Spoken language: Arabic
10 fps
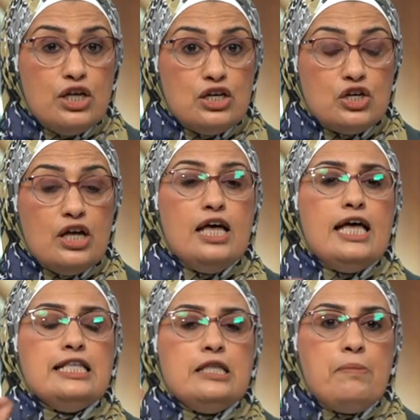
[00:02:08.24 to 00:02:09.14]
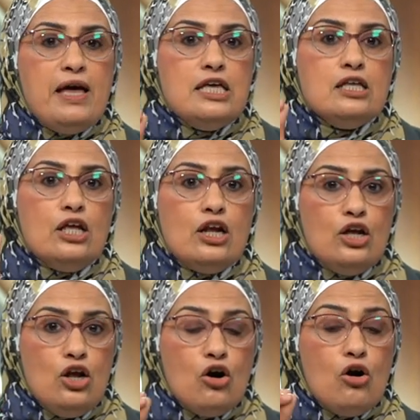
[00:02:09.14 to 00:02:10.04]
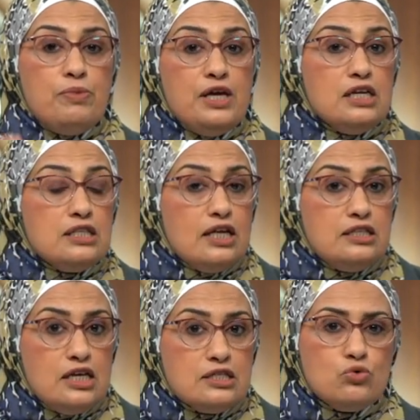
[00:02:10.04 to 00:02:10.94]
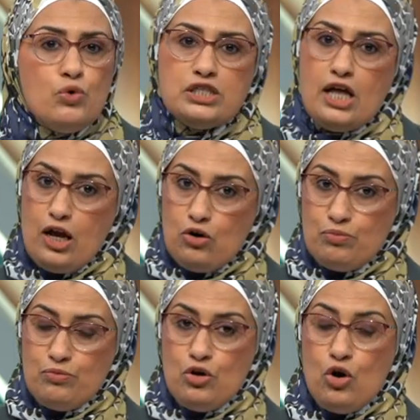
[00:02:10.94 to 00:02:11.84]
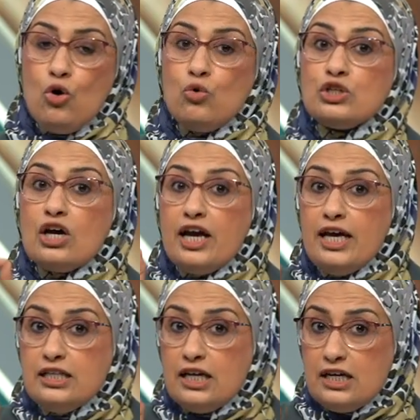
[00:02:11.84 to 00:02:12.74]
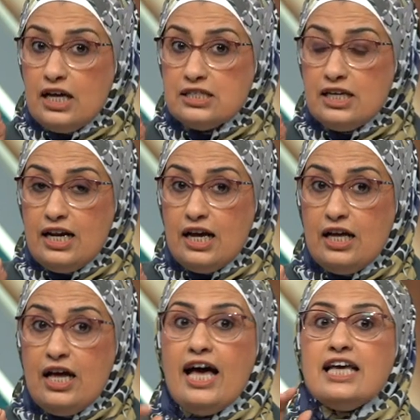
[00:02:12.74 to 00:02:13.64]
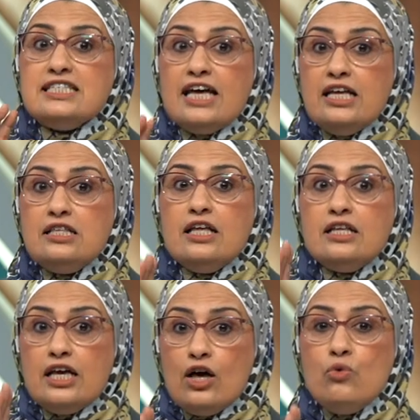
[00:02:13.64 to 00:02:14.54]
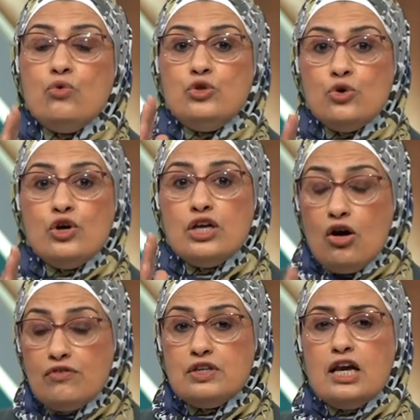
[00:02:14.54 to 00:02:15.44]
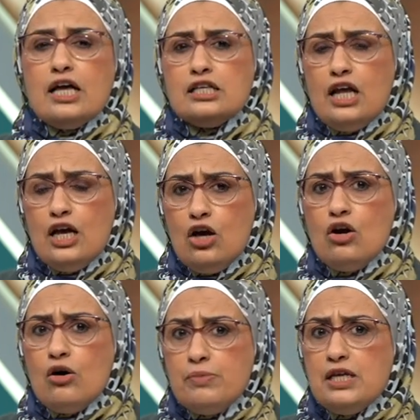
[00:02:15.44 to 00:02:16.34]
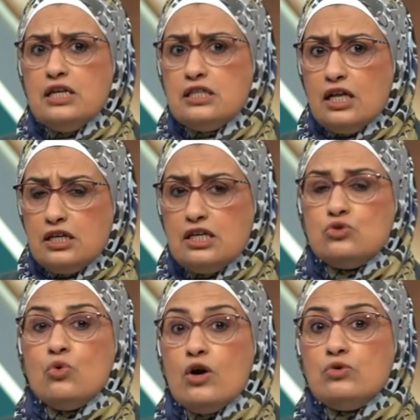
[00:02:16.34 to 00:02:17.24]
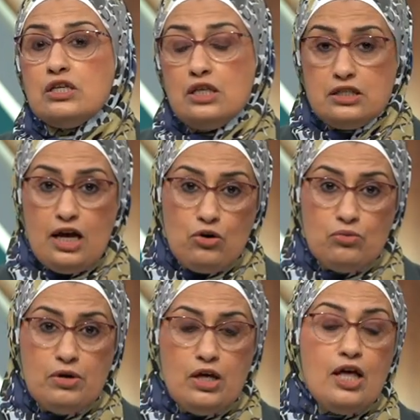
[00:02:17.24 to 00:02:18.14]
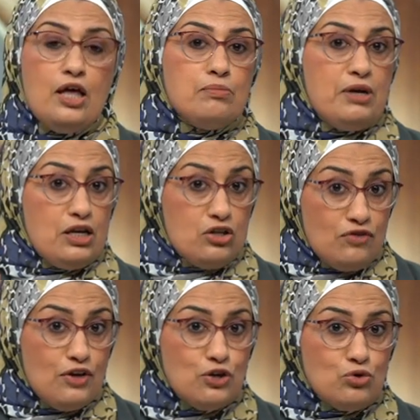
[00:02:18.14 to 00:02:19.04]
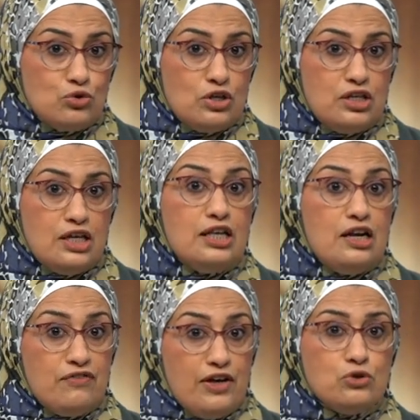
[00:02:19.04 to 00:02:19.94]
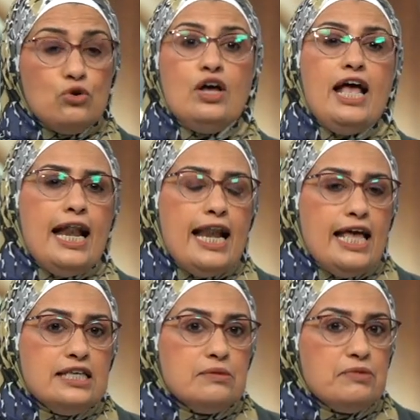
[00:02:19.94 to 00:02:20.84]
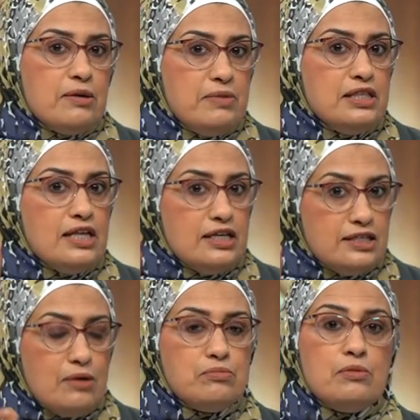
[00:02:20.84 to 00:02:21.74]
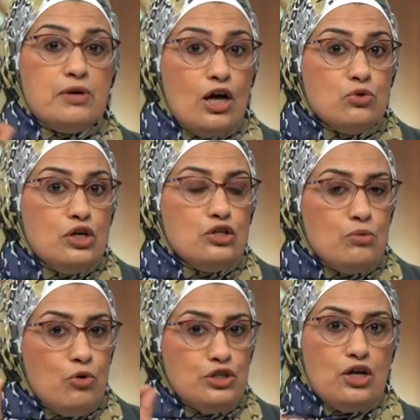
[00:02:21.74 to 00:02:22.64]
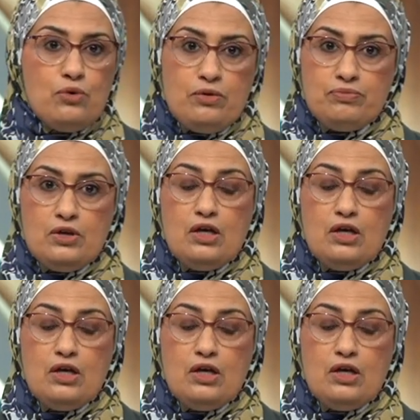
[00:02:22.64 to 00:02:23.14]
مدهشة تبين العلاقة بين التدريس والتعلم وطرحنا للأسئلة هيساعدنا نكون رؤية أفضل عن العلاقة بين التدريس وجودة التعلم بالإضافة للنقطتين اللي فاتوا لازم كمان نهتم بجودة المحتوى